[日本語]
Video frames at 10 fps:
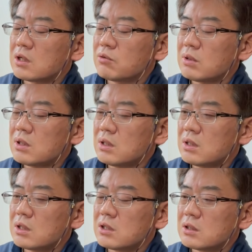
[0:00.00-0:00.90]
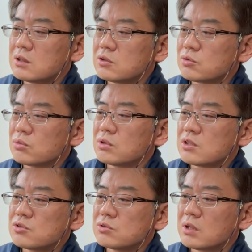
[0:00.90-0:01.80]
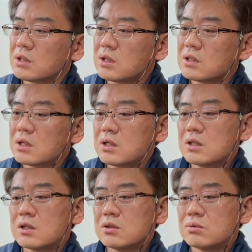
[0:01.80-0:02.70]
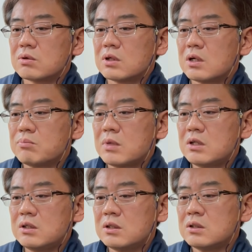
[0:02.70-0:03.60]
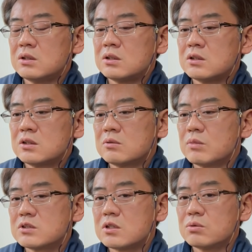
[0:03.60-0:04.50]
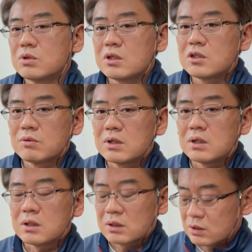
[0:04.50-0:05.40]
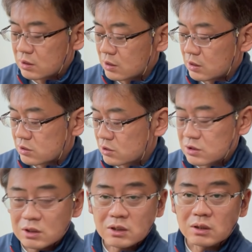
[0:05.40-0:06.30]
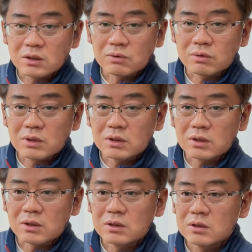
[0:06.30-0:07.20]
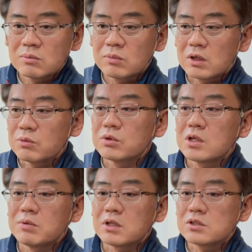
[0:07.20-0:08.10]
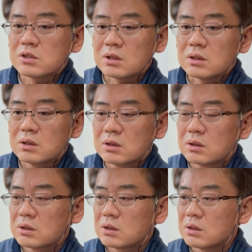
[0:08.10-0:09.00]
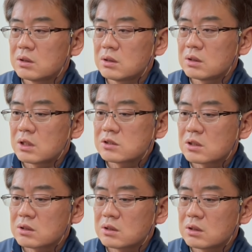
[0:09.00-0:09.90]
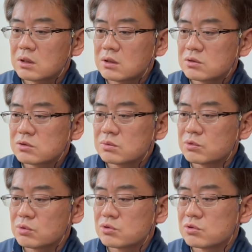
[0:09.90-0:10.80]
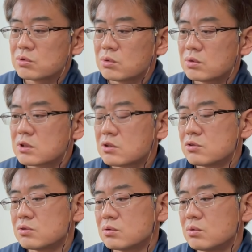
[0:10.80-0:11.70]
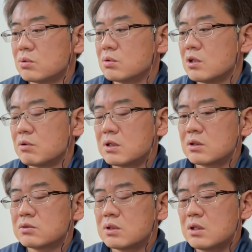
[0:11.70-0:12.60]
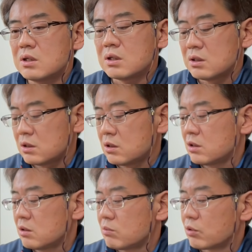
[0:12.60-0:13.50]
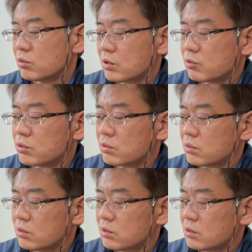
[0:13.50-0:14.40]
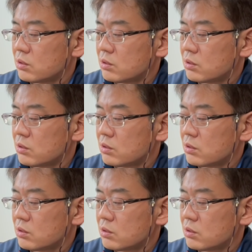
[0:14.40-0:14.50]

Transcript: れはちょっとね周辺が流れたりとかあんまり、まあ、性能的には、えー、好きじゃなかったのであれも手放してで第3元ズームの1535ではなくて、まあ、この F4 の